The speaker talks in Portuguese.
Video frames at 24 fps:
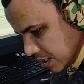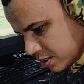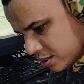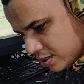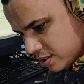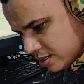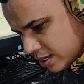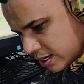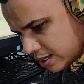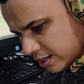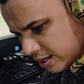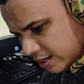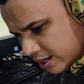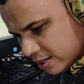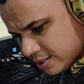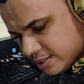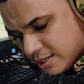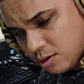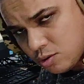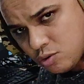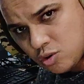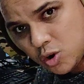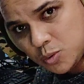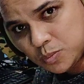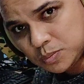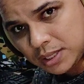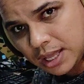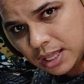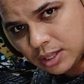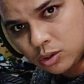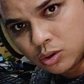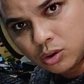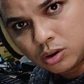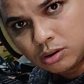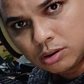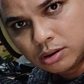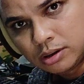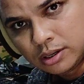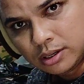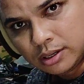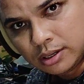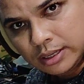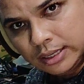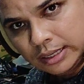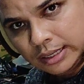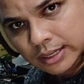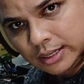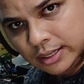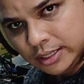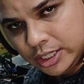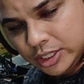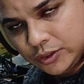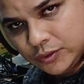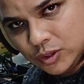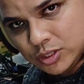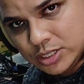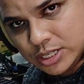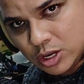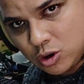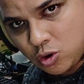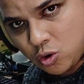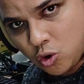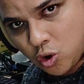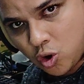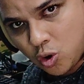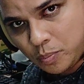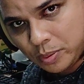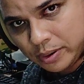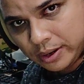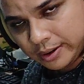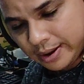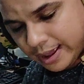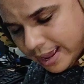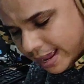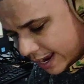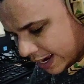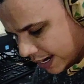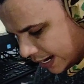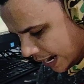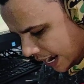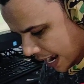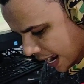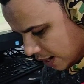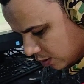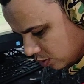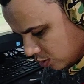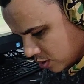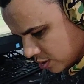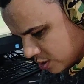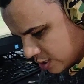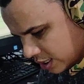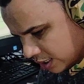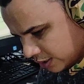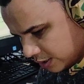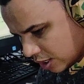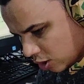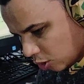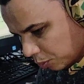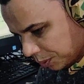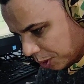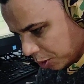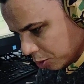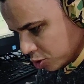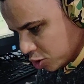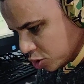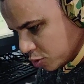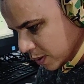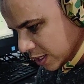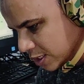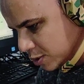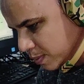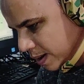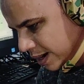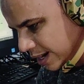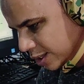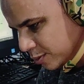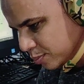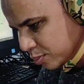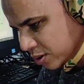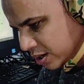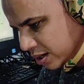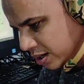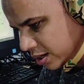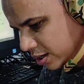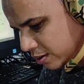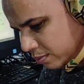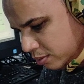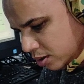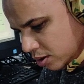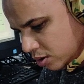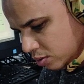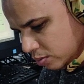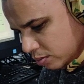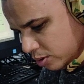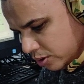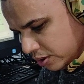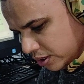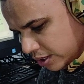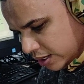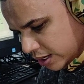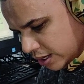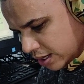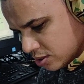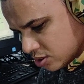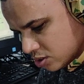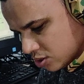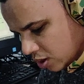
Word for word: e dizer que esse é um computador que você compra é caro, eu sei, tem computadores mais baratos por aí, mil, mil quinhentos.